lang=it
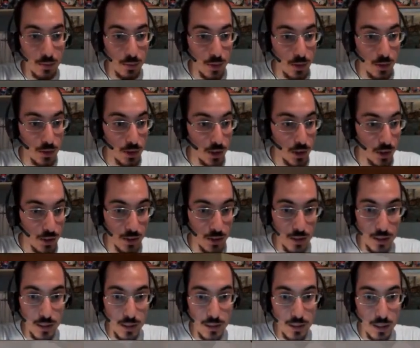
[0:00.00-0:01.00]
qui non c'è niente
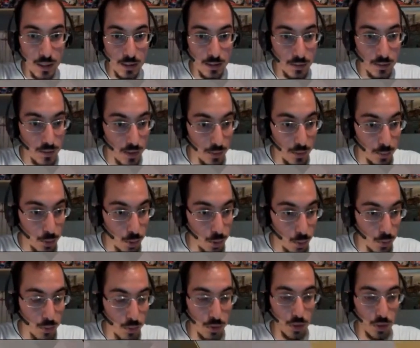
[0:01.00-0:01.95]
interessante, vediamo giù, non